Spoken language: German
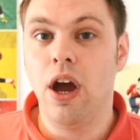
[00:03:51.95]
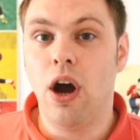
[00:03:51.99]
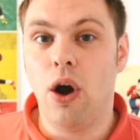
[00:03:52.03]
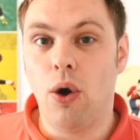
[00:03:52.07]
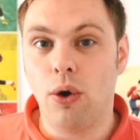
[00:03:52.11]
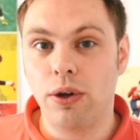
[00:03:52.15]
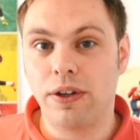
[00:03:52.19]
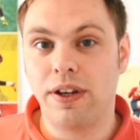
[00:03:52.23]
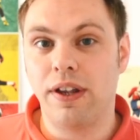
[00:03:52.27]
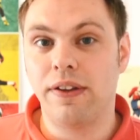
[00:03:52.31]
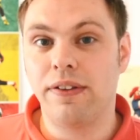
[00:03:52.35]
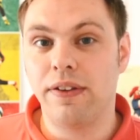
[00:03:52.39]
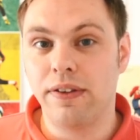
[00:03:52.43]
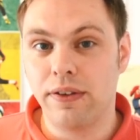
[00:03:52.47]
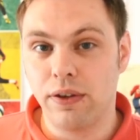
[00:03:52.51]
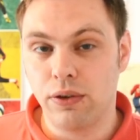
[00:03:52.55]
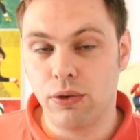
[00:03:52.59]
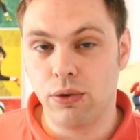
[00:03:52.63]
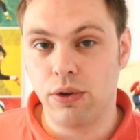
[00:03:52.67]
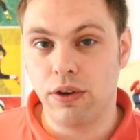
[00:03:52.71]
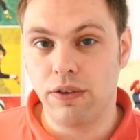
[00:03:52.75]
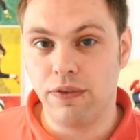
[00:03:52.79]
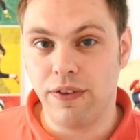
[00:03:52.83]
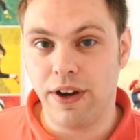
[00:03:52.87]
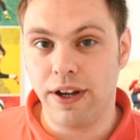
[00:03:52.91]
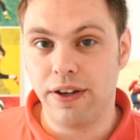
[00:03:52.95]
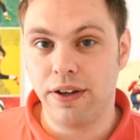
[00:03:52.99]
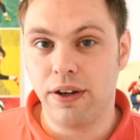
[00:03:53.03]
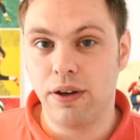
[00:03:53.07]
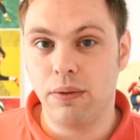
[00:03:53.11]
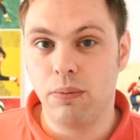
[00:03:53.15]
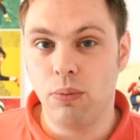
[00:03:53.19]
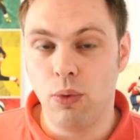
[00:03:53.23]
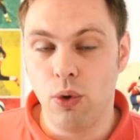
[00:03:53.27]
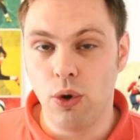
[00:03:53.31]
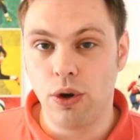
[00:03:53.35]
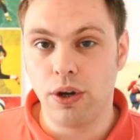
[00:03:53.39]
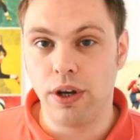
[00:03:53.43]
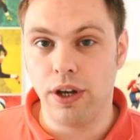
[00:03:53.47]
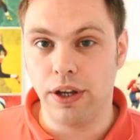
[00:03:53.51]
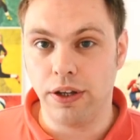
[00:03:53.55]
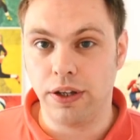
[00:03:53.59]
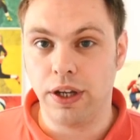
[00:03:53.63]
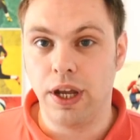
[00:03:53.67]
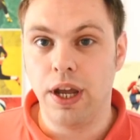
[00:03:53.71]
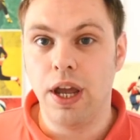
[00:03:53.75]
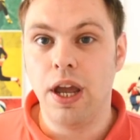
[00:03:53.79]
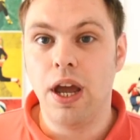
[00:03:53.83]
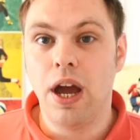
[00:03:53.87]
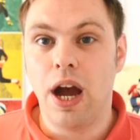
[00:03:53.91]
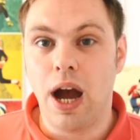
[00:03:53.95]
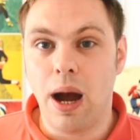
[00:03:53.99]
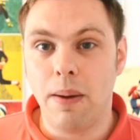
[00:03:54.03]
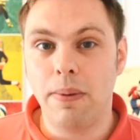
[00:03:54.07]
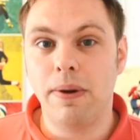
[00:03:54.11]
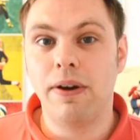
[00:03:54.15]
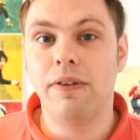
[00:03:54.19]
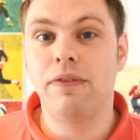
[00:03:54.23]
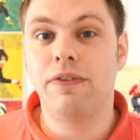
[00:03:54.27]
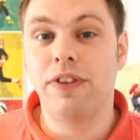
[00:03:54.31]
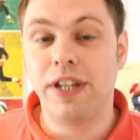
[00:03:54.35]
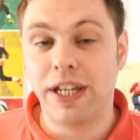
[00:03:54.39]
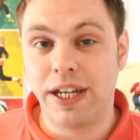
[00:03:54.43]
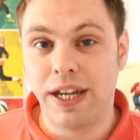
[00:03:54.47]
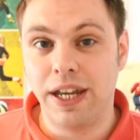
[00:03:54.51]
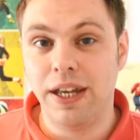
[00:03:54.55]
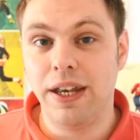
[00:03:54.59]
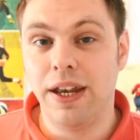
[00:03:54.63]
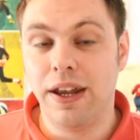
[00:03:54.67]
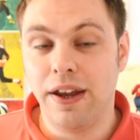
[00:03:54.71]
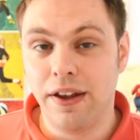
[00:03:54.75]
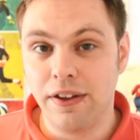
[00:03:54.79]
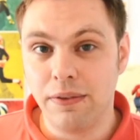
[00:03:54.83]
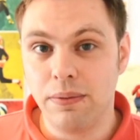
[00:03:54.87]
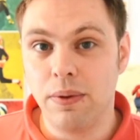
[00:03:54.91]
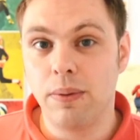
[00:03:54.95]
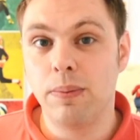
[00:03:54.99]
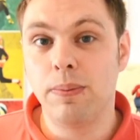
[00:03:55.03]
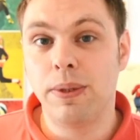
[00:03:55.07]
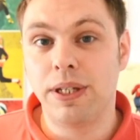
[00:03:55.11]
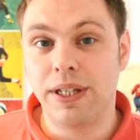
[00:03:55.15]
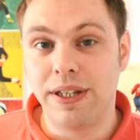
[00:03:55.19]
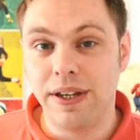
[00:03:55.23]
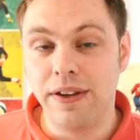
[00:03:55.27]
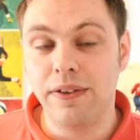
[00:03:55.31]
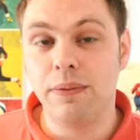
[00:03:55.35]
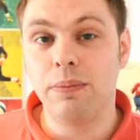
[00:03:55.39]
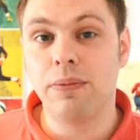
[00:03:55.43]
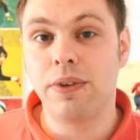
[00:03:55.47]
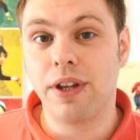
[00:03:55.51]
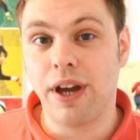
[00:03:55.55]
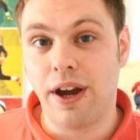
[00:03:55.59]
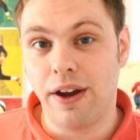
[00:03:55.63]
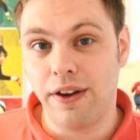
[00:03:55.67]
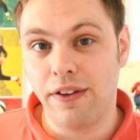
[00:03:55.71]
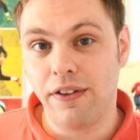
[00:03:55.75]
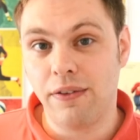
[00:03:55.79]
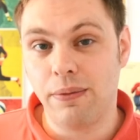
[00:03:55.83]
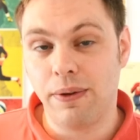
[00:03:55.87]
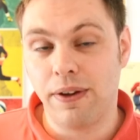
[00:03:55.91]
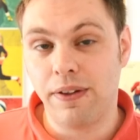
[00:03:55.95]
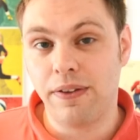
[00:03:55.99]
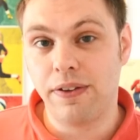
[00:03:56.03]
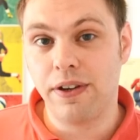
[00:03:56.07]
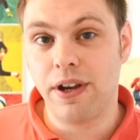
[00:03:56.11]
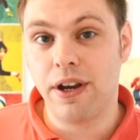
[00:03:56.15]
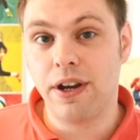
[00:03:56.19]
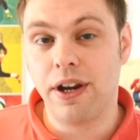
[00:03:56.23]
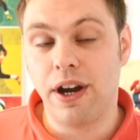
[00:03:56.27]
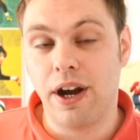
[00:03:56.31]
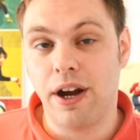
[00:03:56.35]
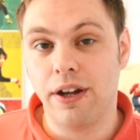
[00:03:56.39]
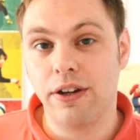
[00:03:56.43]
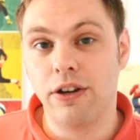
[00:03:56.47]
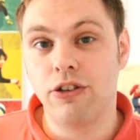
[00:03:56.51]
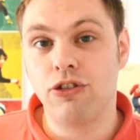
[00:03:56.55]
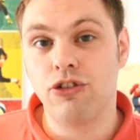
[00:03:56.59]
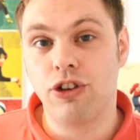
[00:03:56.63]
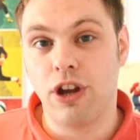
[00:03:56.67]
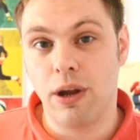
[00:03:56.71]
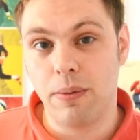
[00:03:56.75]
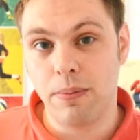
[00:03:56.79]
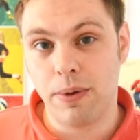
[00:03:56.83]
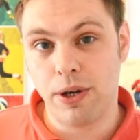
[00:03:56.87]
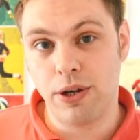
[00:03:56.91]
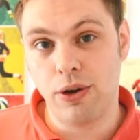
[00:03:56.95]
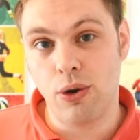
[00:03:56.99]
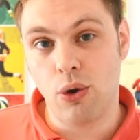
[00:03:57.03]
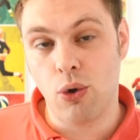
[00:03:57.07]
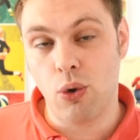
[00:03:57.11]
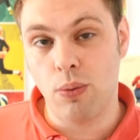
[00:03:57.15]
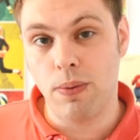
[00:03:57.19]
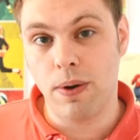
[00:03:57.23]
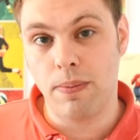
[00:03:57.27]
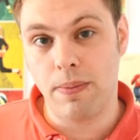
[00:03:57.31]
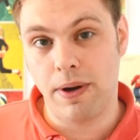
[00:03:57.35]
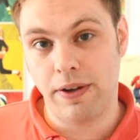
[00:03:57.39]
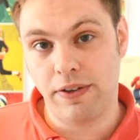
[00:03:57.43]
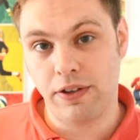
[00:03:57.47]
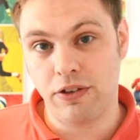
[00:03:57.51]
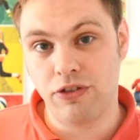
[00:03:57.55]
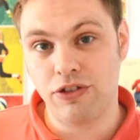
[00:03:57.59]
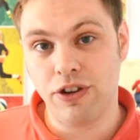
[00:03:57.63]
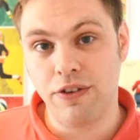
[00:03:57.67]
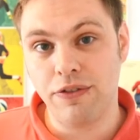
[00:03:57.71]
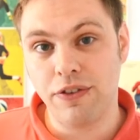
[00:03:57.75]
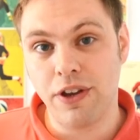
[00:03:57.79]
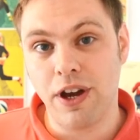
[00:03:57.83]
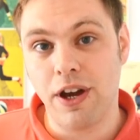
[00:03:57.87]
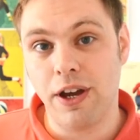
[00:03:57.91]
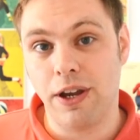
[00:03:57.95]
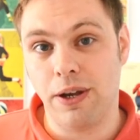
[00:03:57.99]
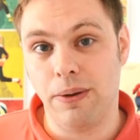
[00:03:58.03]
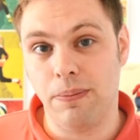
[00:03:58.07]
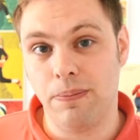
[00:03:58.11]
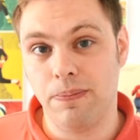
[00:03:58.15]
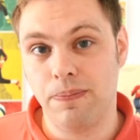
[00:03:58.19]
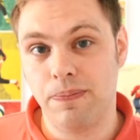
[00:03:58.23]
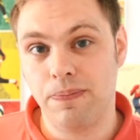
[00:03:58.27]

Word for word: Auch das ist natürlich weiterhin möglich. Aber wir gehen erstmal mit diesem 23er Kader scheinbar in die Europameisterschaft rein.